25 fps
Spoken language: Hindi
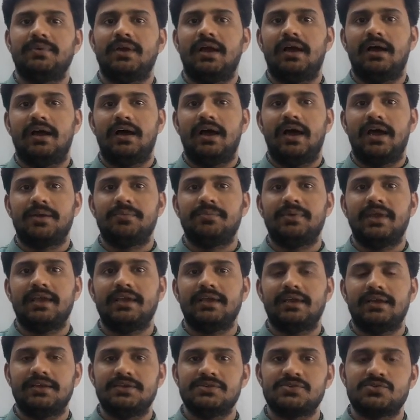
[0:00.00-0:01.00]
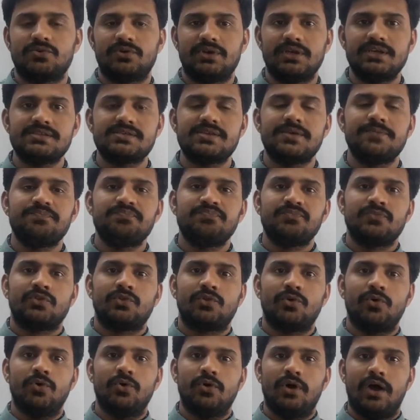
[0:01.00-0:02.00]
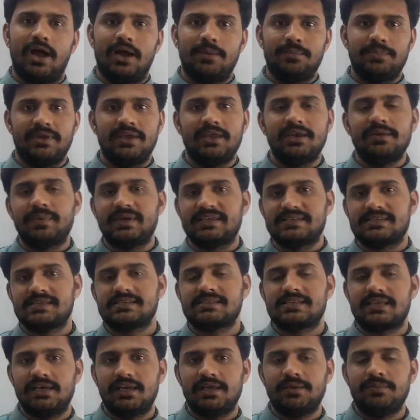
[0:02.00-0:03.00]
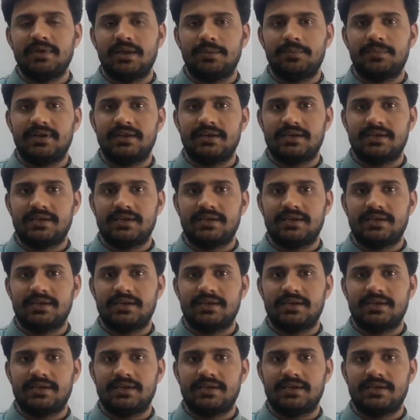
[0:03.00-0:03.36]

आर बी आई एंड इंश्योरेंस तो आप इन बैचेस के लिए भी अपना